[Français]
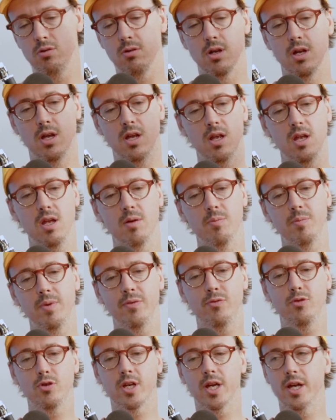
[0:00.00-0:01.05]
OK. Mais il
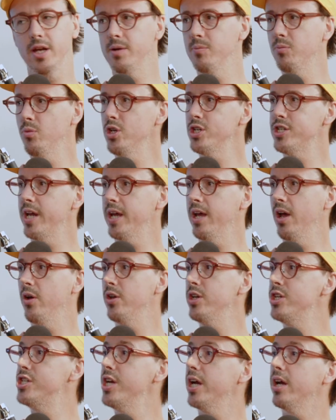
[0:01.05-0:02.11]
faut que moi, j'aie un
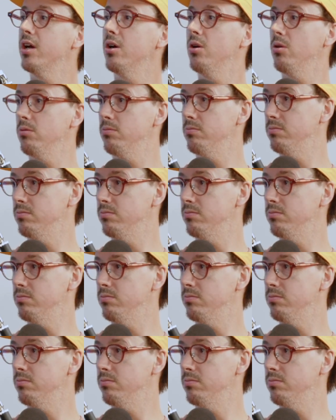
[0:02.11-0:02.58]
jingle.